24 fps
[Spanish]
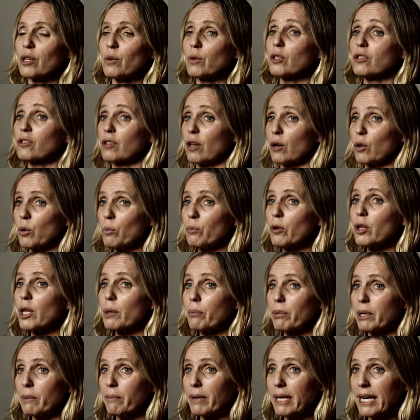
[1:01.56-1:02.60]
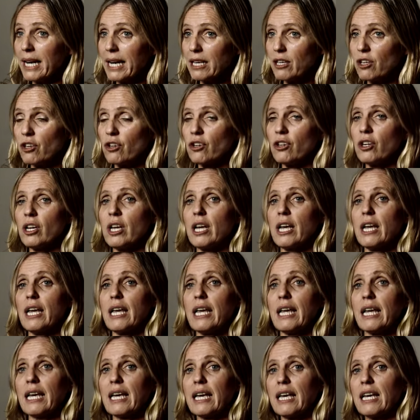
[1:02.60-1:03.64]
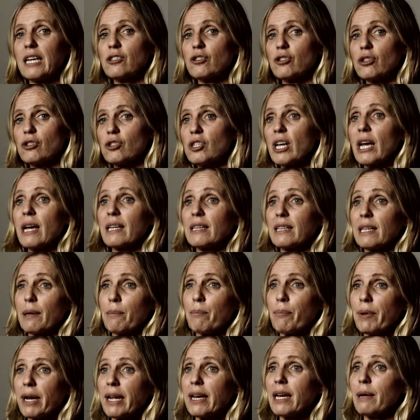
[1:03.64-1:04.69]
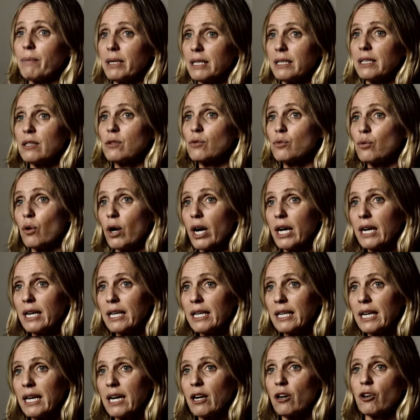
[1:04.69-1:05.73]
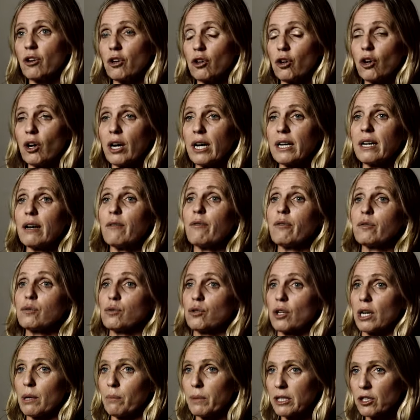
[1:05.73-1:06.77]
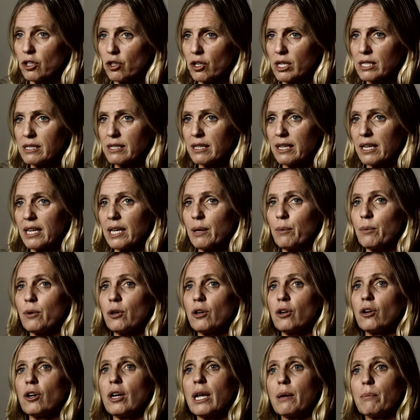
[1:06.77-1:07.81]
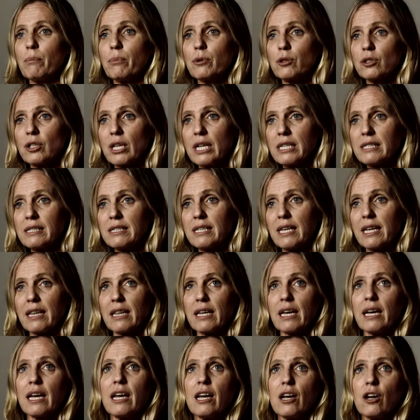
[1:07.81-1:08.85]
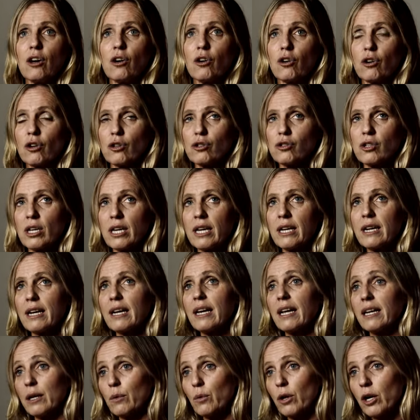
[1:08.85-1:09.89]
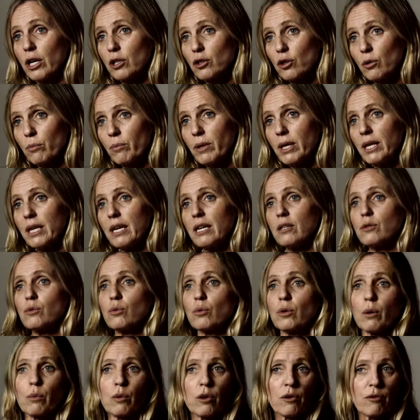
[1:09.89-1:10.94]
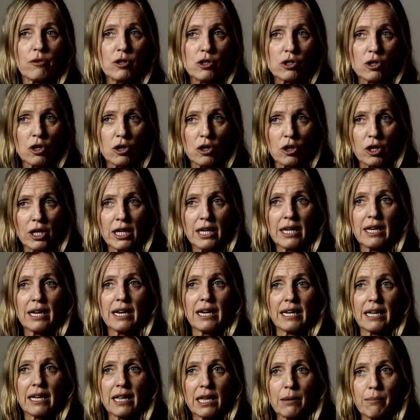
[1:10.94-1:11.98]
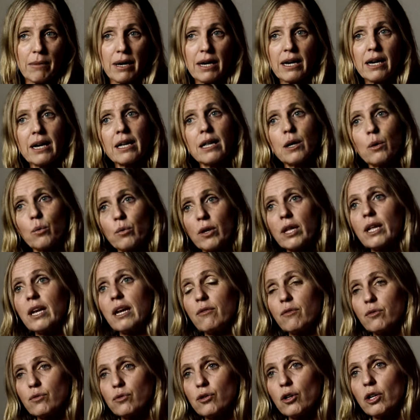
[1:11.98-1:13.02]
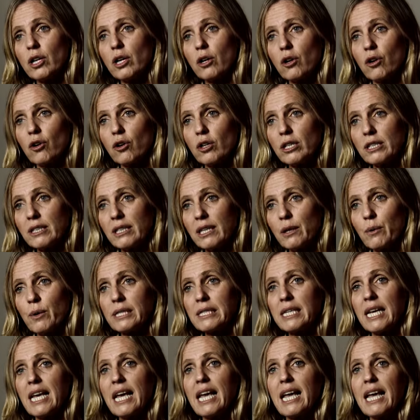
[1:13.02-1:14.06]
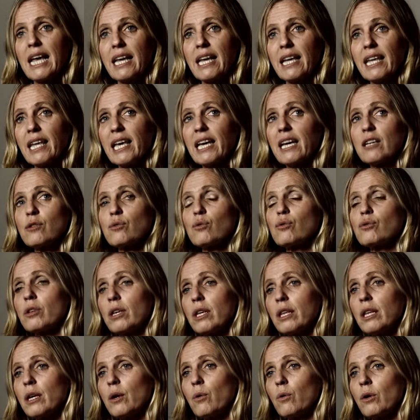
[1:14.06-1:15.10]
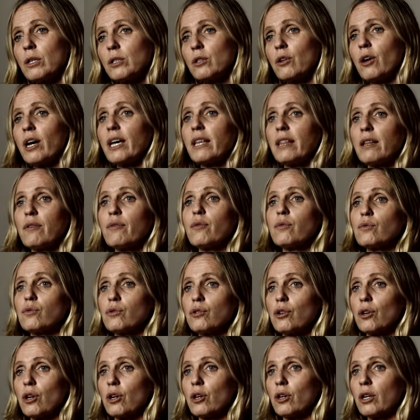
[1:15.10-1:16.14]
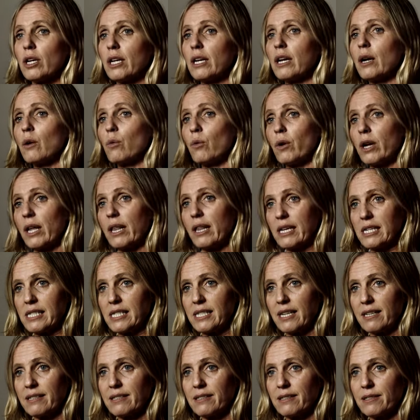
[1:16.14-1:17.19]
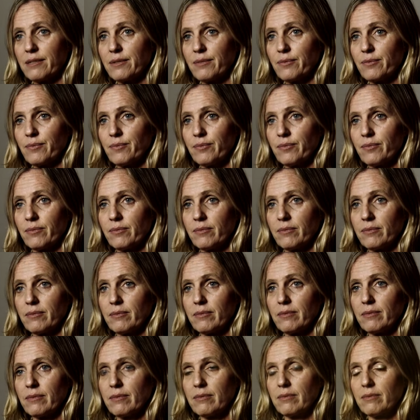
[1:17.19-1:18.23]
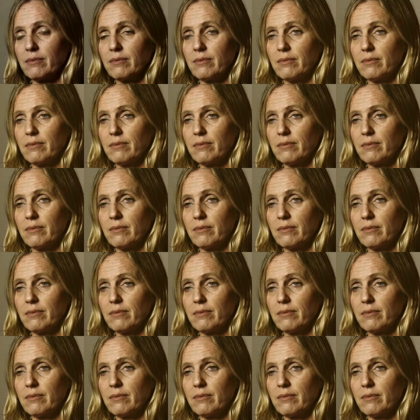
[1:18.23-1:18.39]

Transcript: de nuestros alumnos de primer año es que ellos ya tempranamente en su carrera conozcan el funcionamiento del cerebro, la importancia de conocer la neuroanatomía, su neurofisiología y además cada una de las funciones cognitivas y qué sucede cuando hay disfunción en alguna de ellas.